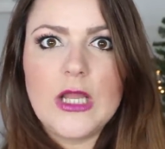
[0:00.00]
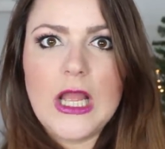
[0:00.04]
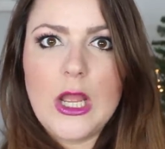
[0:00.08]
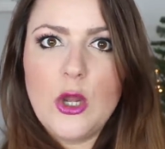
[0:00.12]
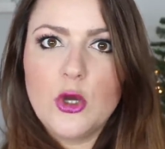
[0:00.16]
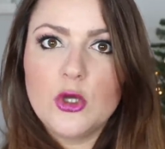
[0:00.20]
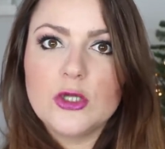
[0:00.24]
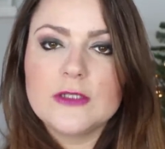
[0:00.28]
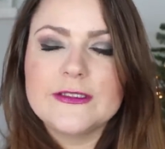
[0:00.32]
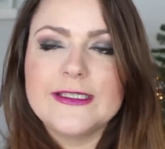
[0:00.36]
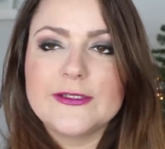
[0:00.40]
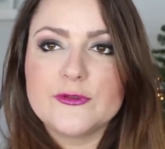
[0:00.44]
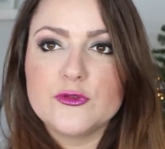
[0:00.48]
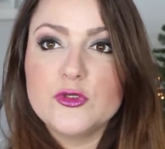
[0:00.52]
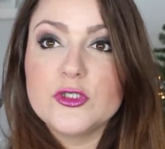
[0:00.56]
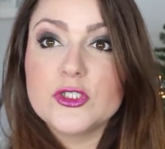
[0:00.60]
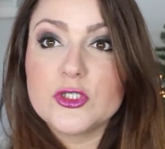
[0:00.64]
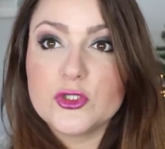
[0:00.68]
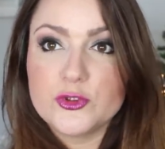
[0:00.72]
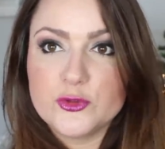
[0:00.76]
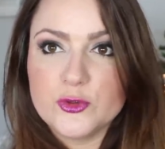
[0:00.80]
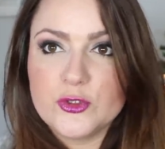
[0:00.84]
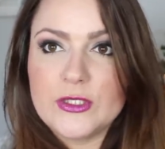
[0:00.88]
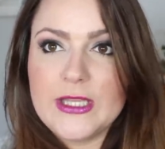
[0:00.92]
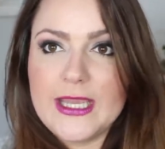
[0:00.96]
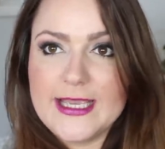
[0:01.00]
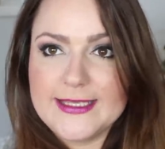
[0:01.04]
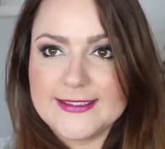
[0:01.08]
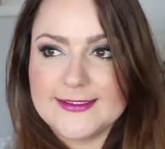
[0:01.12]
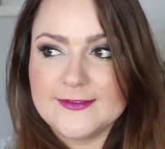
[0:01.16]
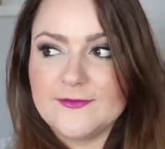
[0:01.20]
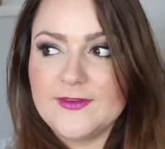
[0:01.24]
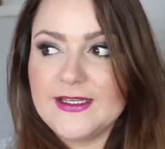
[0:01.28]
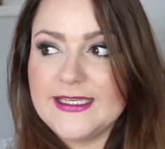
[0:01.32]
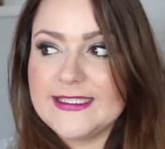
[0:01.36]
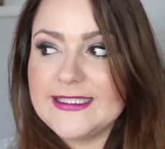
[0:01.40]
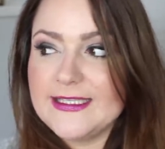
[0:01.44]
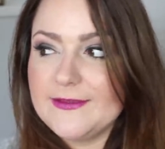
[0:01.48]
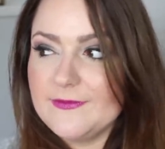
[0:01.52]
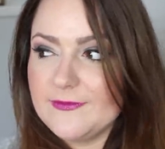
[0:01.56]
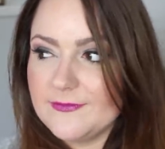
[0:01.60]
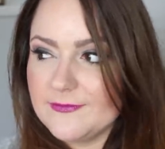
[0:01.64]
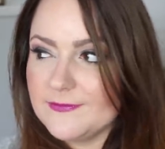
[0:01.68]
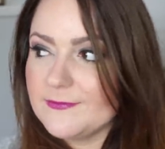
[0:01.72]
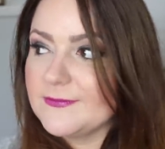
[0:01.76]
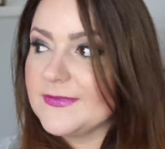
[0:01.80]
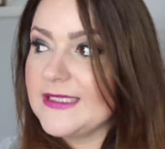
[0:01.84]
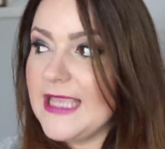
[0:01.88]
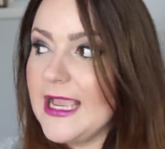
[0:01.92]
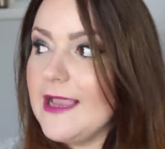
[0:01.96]
auch natürlich gesünder essen, weil ich,
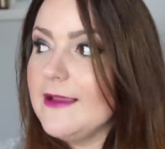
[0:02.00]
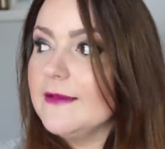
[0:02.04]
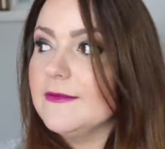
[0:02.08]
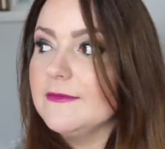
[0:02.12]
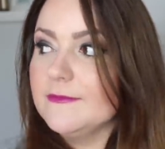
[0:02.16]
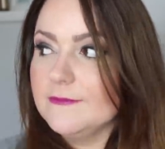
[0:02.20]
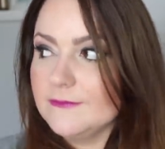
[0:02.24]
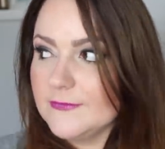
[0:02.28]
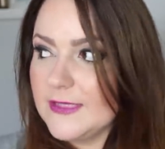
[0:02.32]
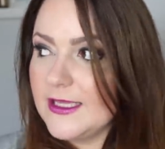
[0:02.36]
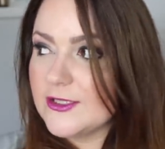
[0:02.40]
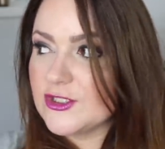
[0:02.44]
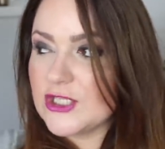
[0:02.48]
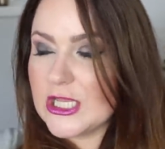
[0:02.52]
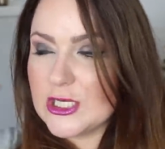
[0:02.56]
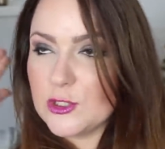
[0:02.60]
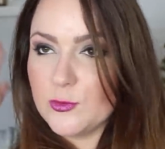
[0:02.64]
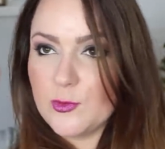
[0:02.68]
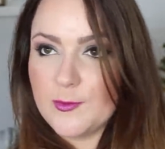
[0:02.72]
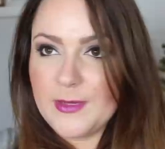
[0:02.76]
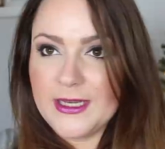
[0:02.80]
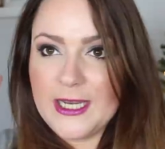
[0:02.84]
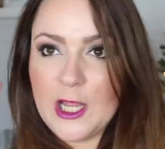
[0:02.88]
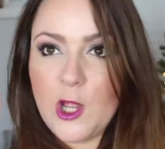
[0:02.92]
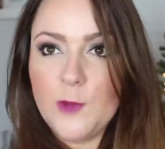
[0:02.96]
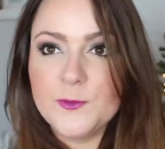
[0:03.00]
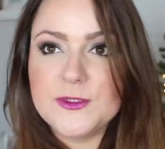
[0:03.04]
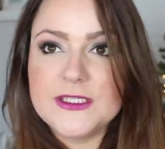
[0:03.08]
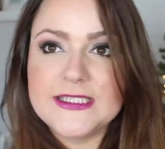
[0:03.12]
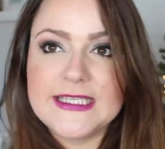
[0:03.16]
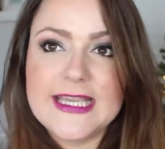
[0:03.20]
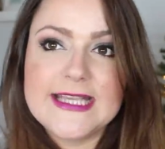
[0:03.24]
ja, Schande über mein Haupt.